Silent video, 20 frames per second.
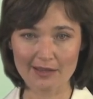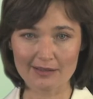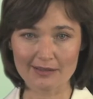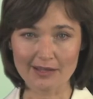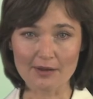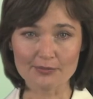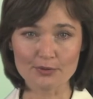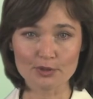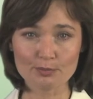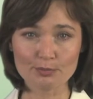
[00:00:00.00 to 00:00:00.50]

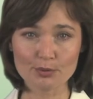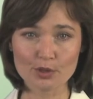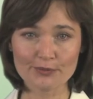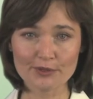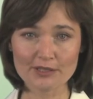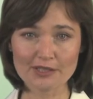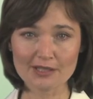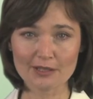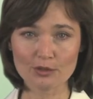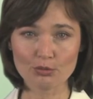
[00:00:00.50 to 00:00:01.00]
Davon
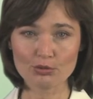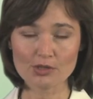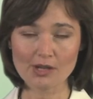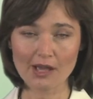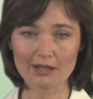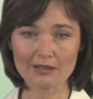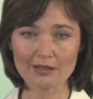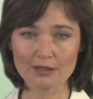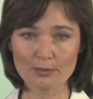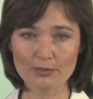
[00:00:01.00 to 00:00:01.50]
profitieren unter
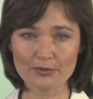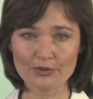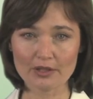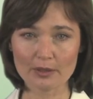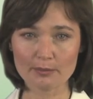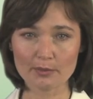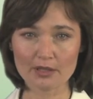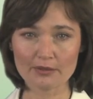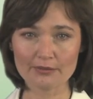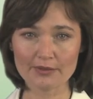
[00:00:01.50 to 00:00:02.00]
anderem
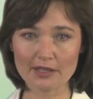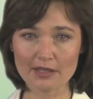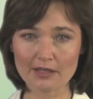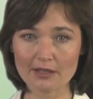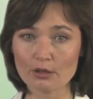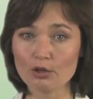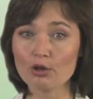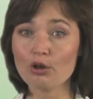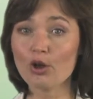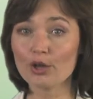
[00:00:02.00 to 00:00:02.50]
Firmen wie
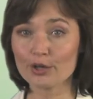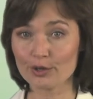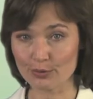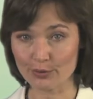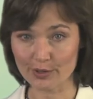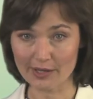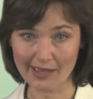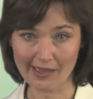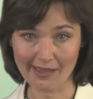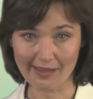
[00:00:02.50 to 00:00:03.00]

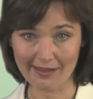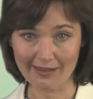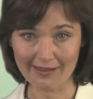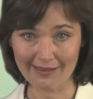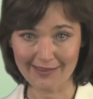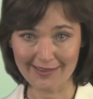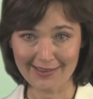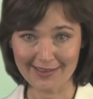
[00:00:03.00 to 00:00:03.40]
Leucocare.